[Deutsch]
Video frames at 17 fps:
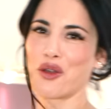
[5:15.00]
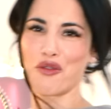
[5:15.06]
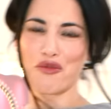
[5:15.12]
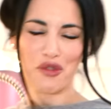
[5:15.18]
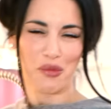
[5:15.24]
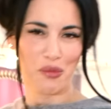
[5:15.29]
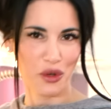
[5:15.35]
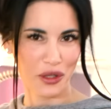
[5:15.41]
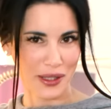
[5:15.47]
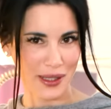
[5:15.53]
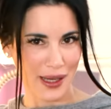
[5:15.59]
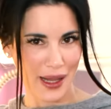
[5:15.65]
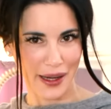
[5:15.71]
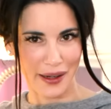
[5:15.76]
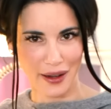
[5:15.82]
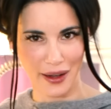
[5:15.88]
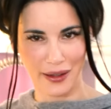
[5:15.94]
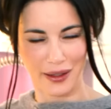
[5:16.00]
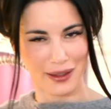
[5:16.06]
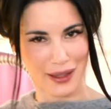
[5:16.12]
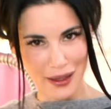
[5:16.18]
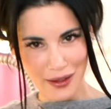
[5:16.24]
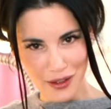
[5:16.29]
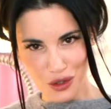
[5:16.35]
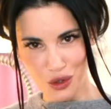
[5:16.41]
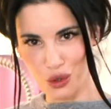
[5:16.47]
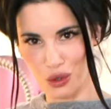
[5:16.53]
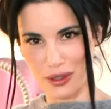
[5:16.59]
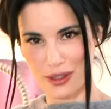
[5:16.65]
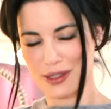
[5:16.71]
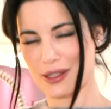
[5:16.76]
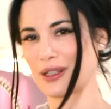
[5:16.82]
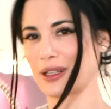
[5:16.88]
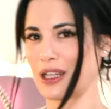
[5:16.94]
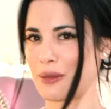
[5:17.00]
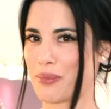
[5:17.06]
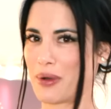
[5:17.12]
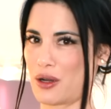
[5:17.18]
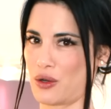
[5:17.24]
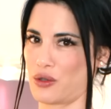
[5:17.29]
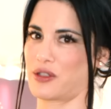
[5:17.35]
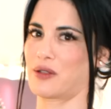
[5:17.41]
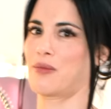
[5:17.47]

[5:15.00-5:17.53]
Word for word: Wir müssen leider eine ganz kurze Drehpause